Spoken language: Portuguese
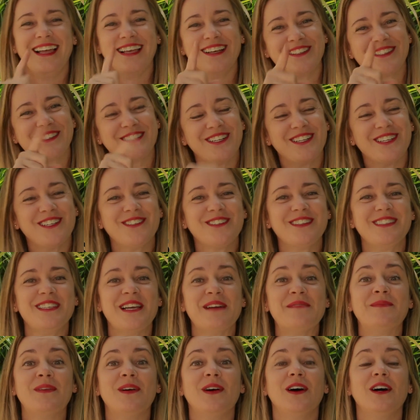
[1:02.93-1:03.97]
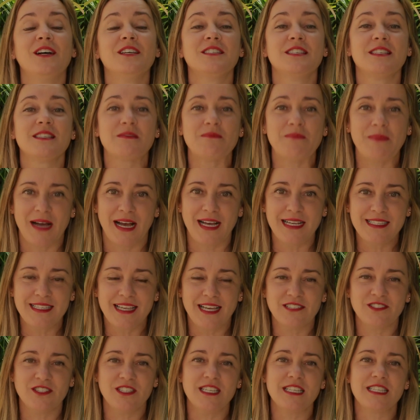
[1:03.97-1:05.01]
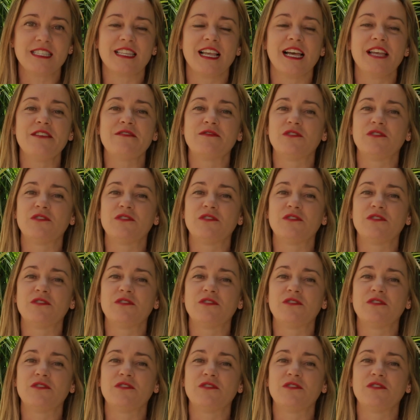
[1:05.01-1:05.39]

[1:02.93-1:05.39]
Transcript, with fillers: Eu sou Lúcia Borges, paisagista,